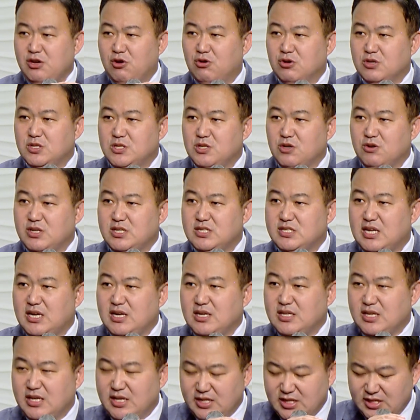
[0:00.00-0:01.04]
영적인
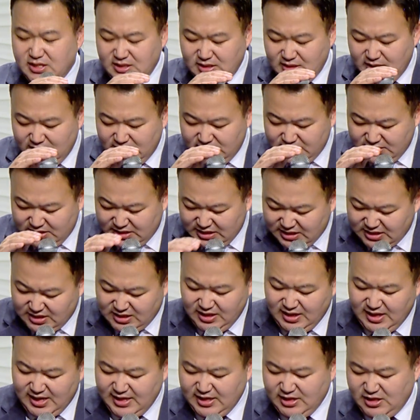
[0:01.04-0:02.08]
상태는
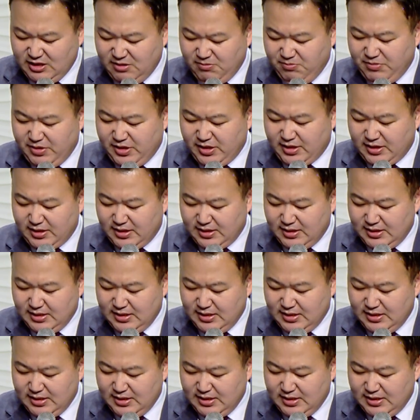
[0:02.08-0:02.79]
디클라인 됩니다.